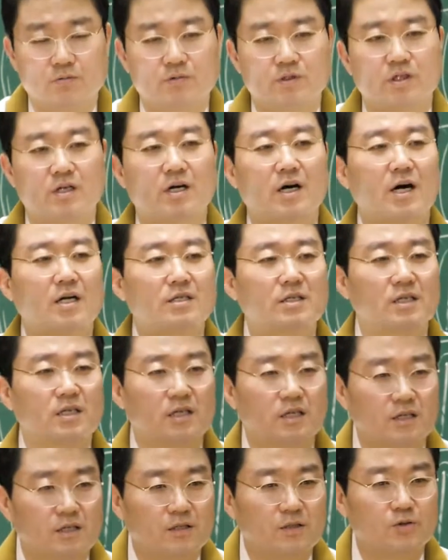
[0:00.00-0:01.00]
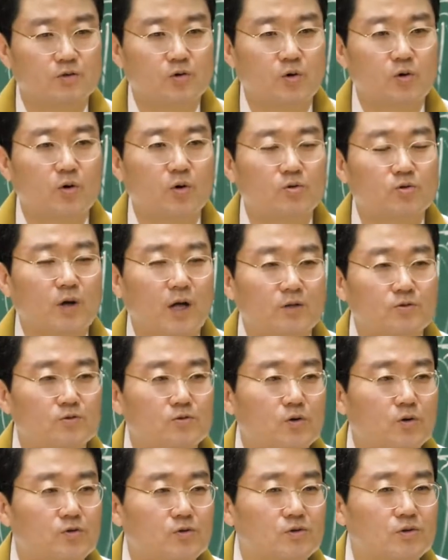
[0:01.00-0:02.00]
여러 가지 좋은 것도 안 좋은
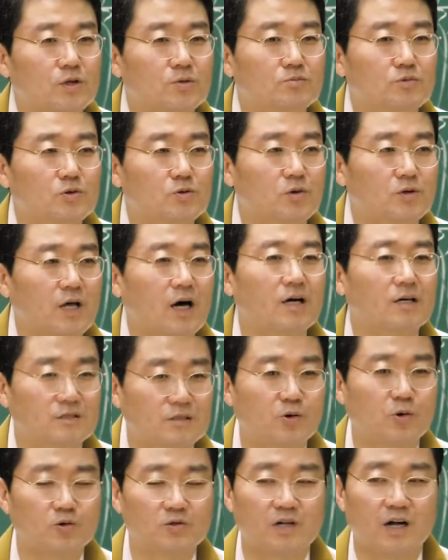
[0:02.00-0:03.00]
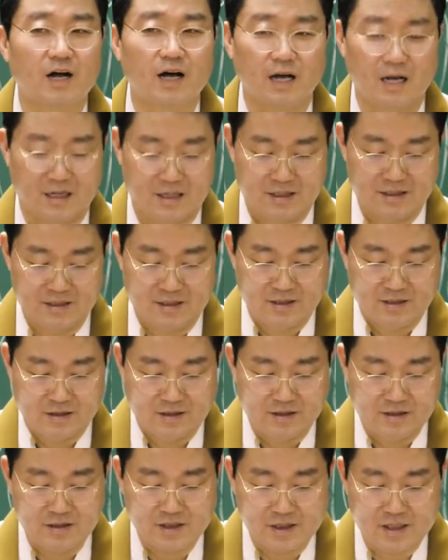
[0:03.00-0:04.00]
것도 선물도 다 각설 오더라.
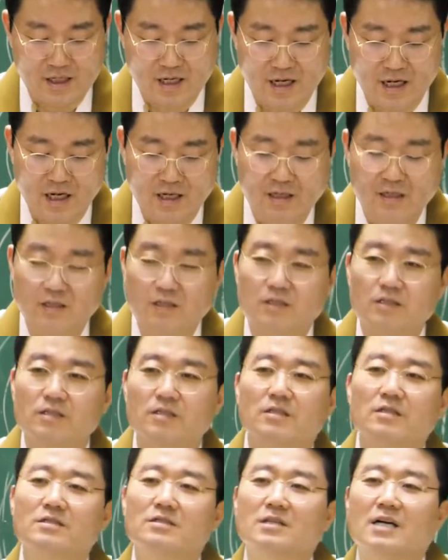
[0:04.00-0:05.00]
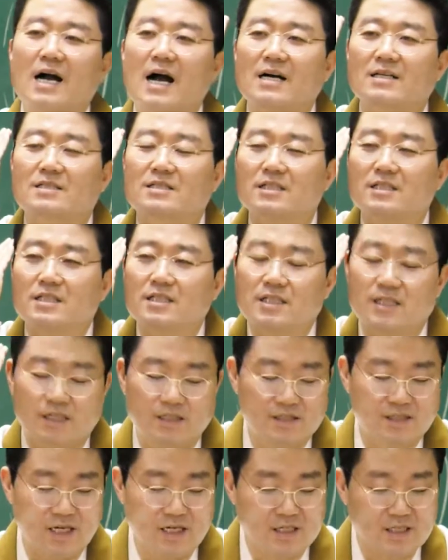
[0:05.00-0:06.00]
그러니까 그런 각성이
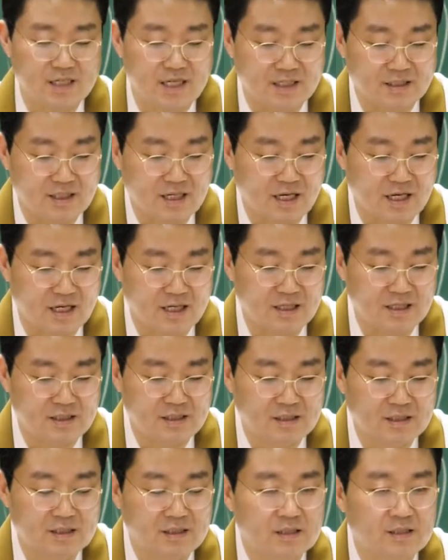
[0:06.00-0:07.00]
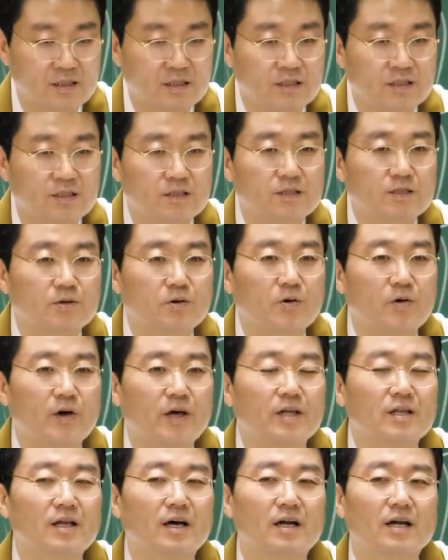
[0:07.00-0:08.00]
제는 생겨난다. 그리고
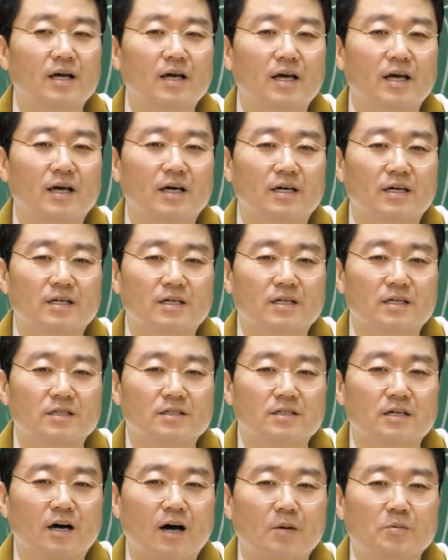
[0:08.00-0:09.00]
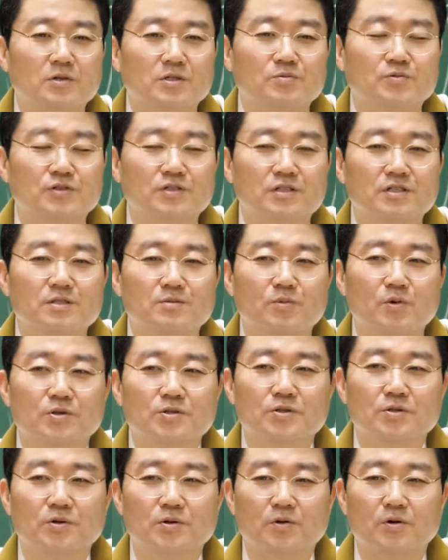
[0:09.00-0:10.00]
옛날에 성아문니 부처님
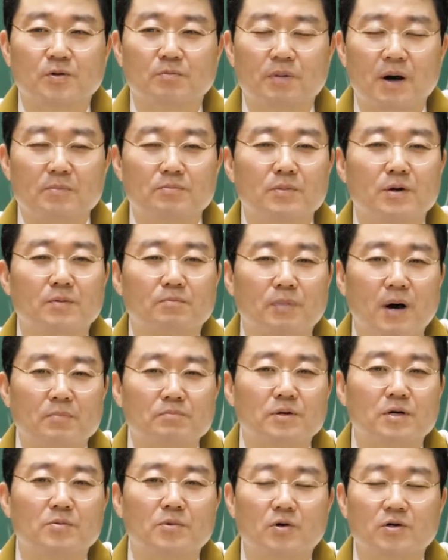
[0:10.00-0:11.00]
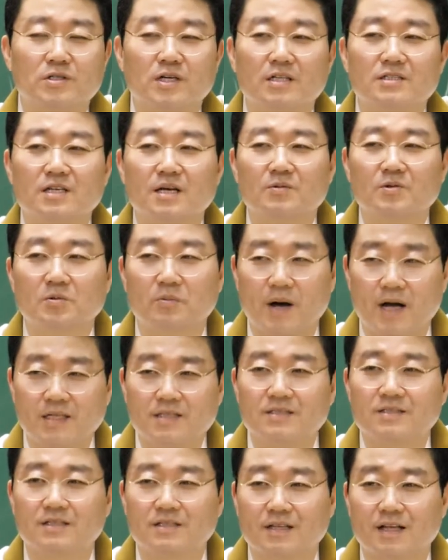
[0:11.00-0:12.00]
모셔놓고 밥, 먹, 밥 벌어먹고 사는 사람도 많이
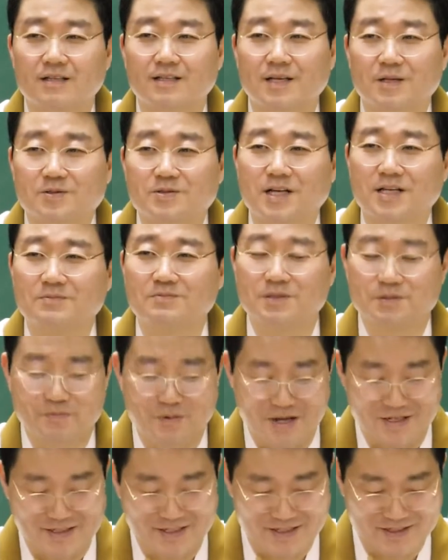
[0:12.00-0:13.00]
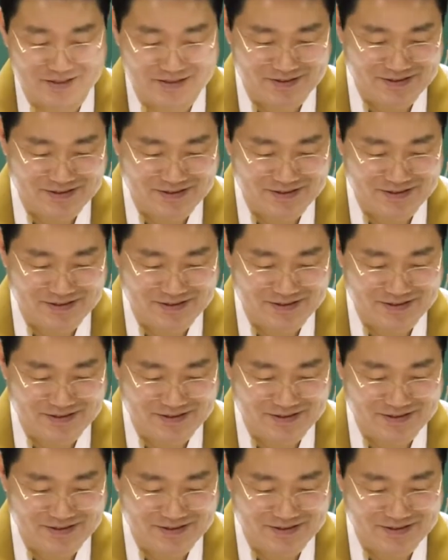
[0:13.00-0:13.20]
있었다. 태조산 비판이 예.